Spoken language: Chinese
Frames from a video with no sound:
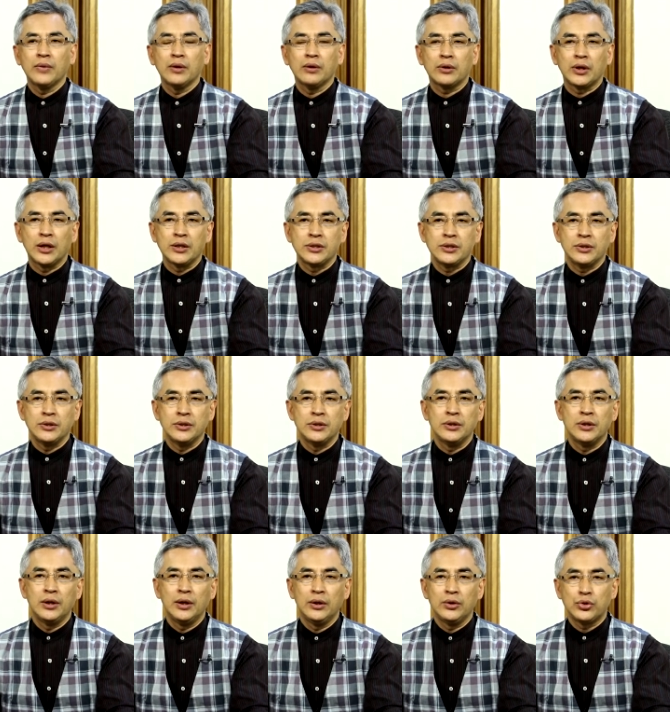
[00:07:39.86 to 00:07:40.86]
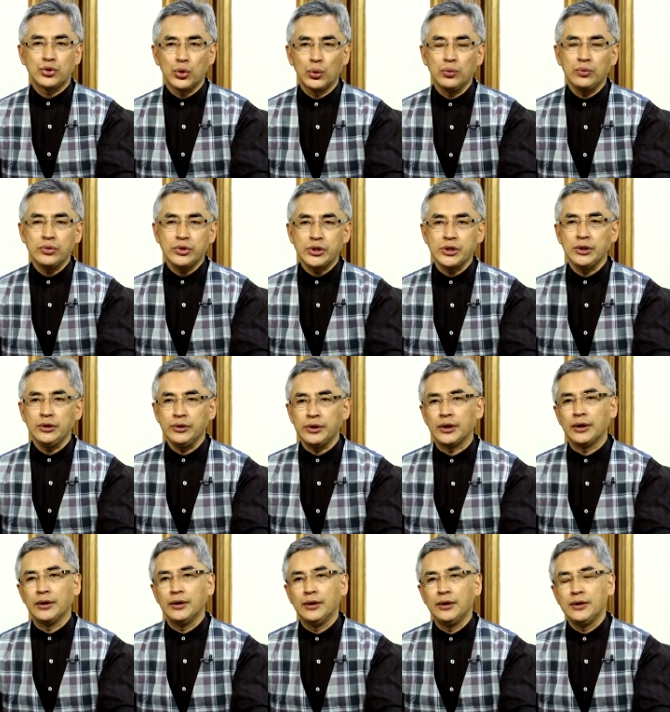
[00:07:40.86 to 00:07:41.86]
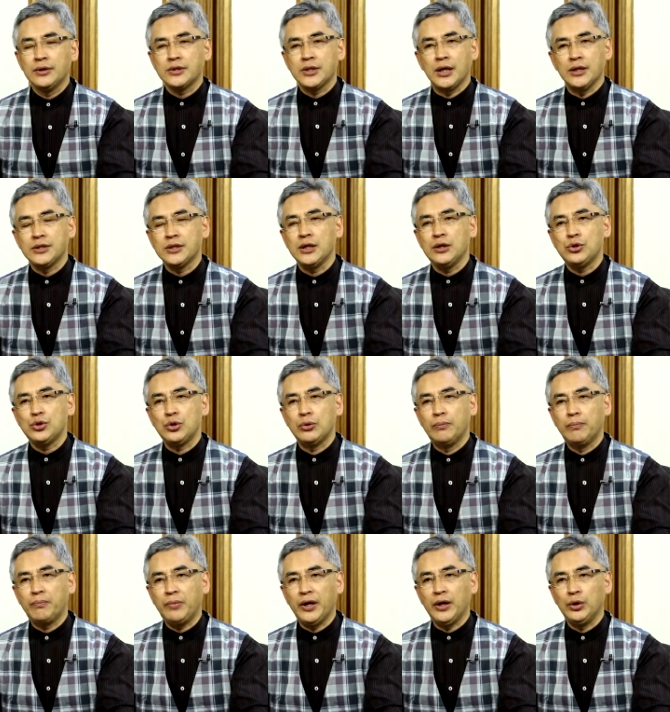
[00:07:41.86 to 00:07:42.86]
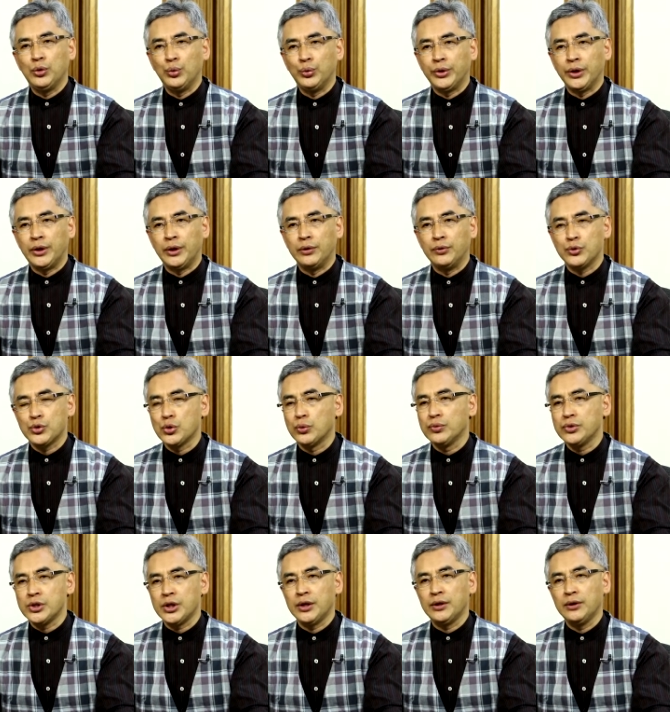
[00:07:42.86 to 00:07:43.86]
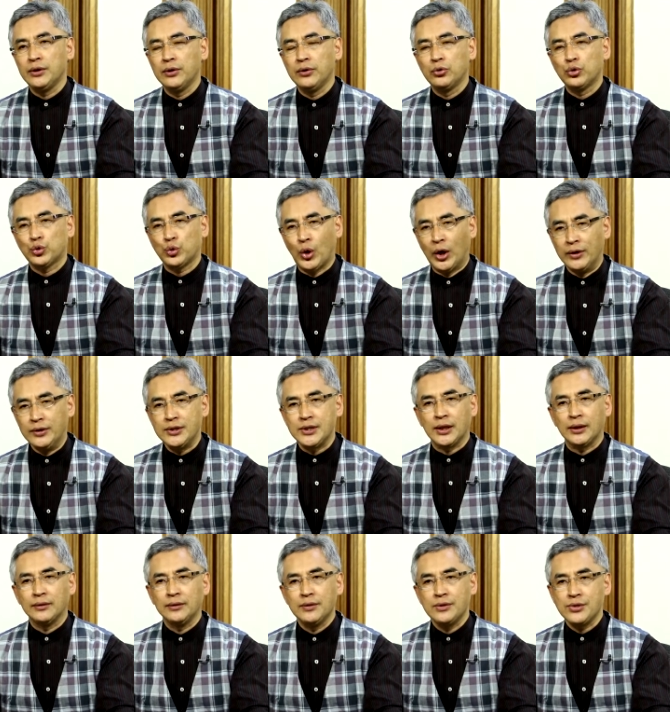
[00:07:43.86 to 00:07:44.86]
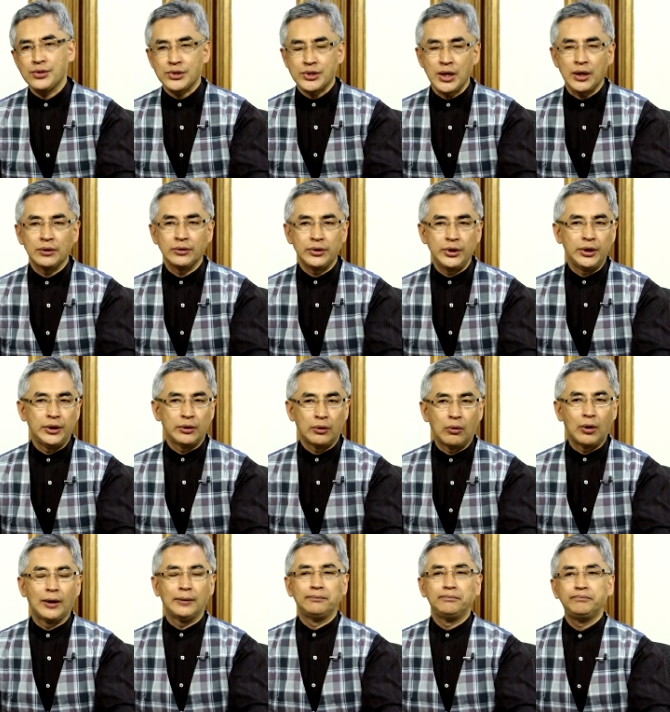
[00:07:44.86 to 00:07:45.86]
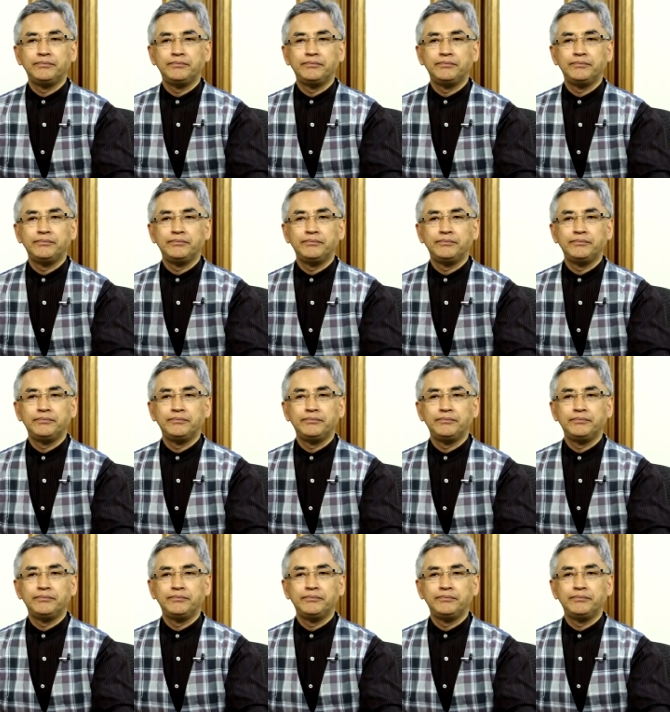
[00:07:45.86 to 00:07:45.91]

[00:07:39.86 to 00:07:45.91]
他是忠心的，在这一群被掳的人中间传讲上帝的话。